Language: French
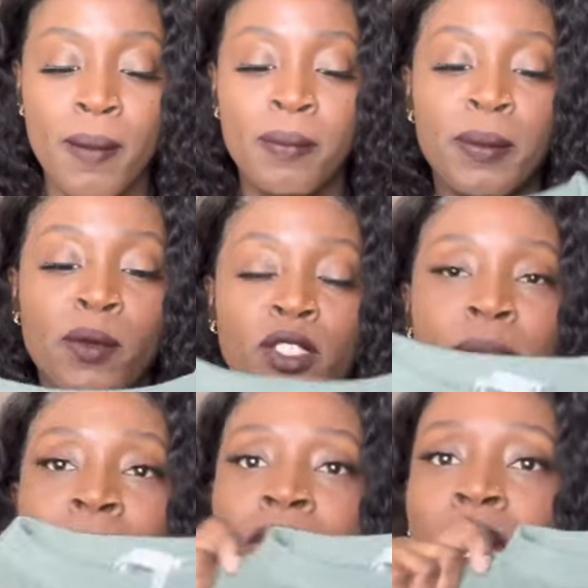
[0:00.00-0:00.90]
Mais bon,
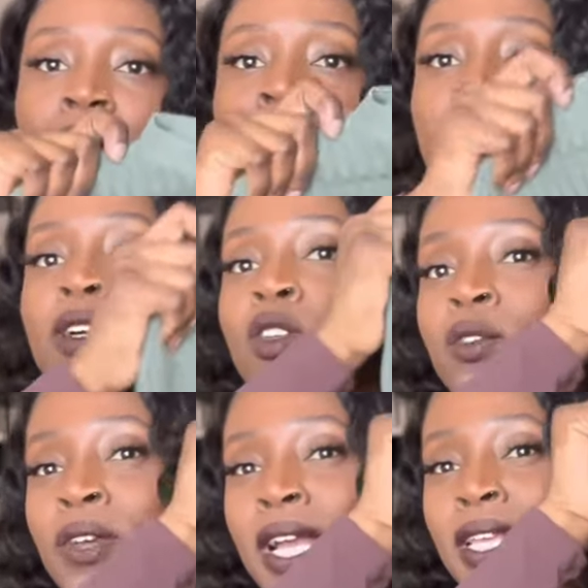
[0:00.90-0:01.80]
c'est pas grave. Le
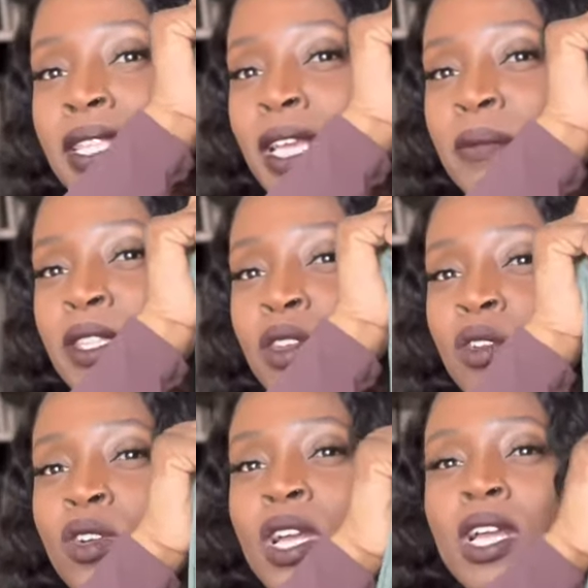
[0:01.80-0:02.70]
vert est très
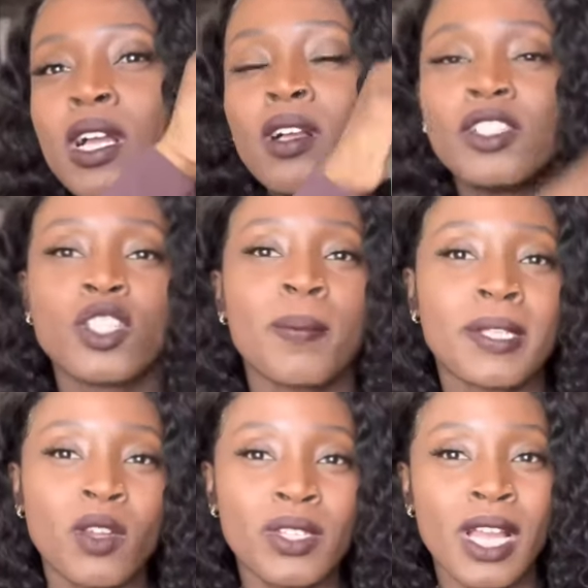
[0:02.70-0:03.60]
mignon. j'ai un
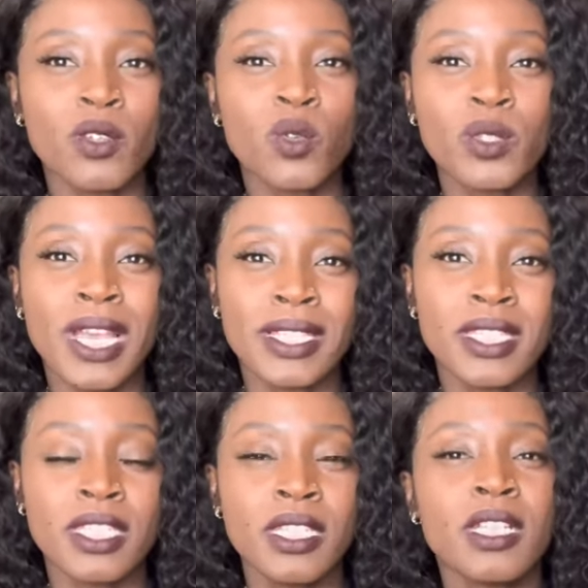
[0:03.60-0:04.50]
pantalon cargo
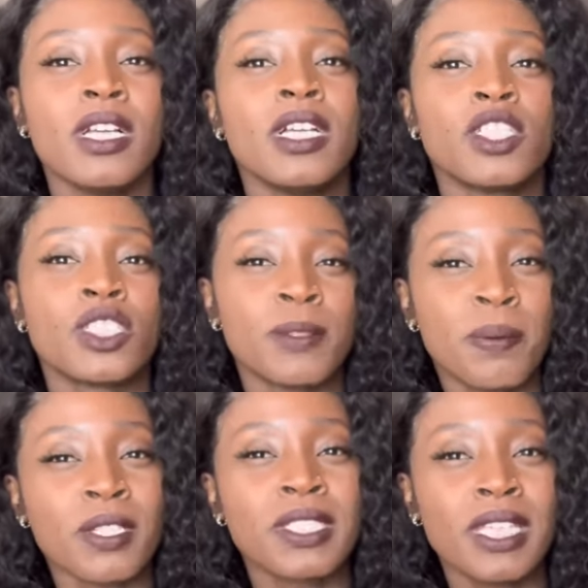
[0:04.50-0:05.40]
kaki. J'ai
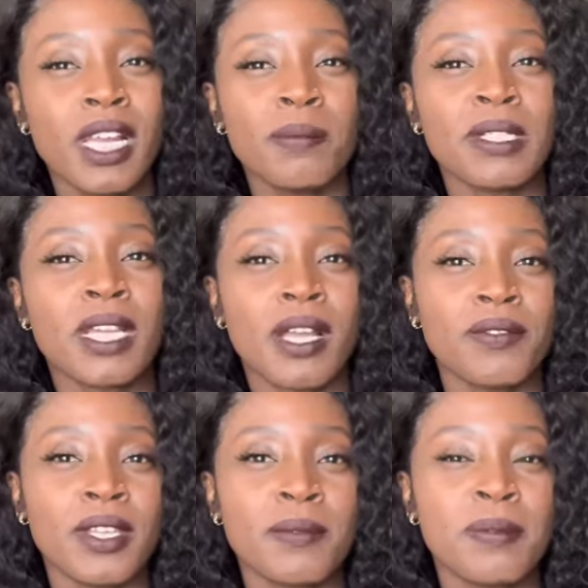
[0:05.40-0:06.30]
pensé à le mettre
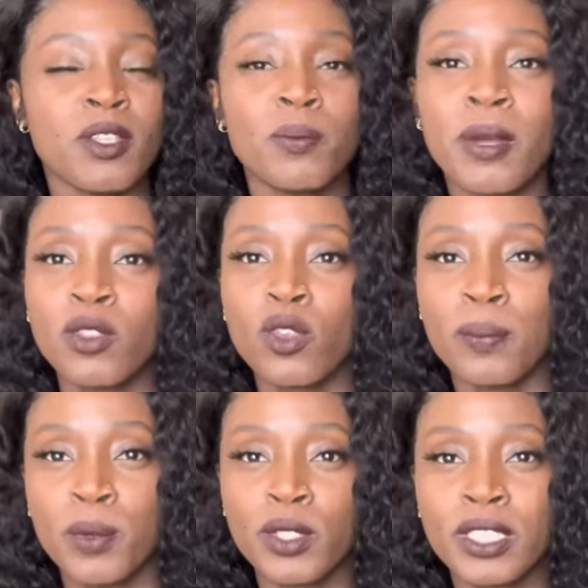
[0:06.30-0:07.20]
avec, puis une paire de
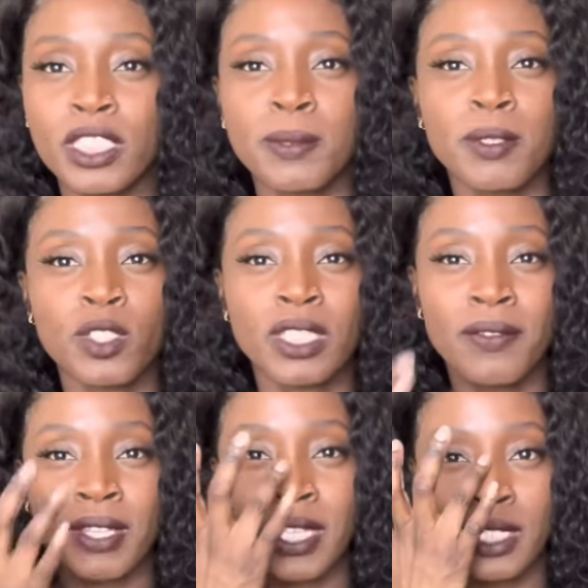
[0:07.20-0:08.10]
boots, je pense que ça
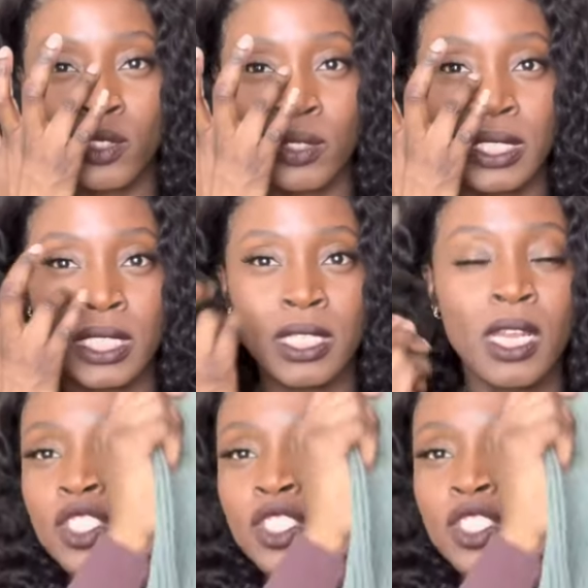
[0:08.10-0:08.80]
ferait très joli.